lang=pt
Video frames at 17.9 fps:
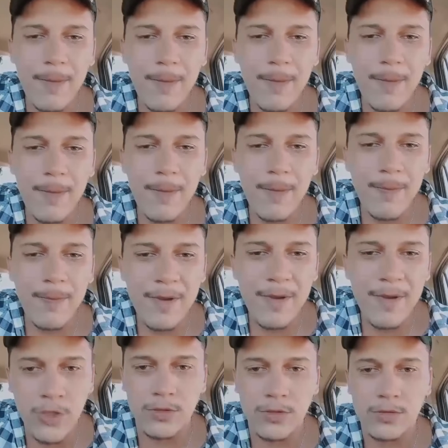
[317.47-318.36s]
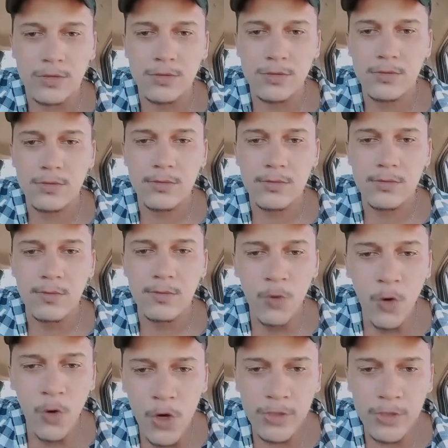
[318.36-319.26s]
A
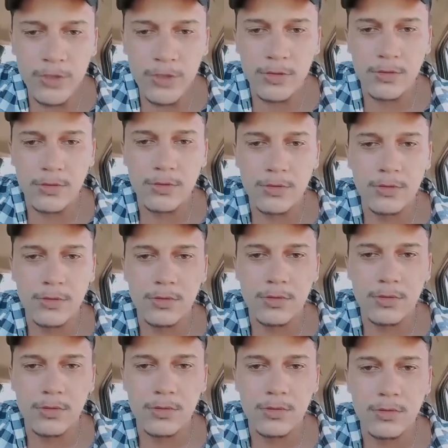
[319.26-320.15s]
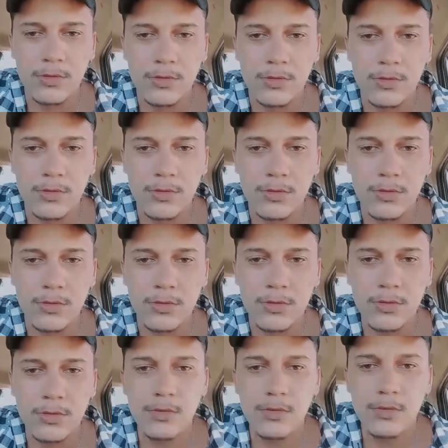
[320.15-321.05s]
senhora tem que aprender muito,
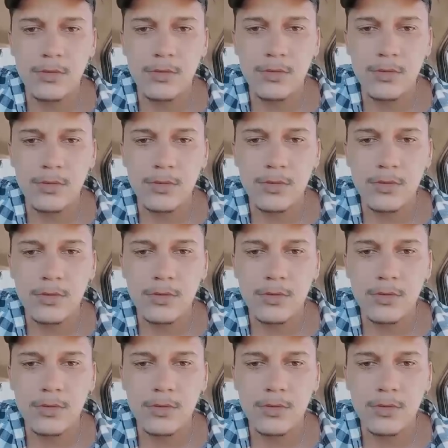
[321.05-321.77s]
muito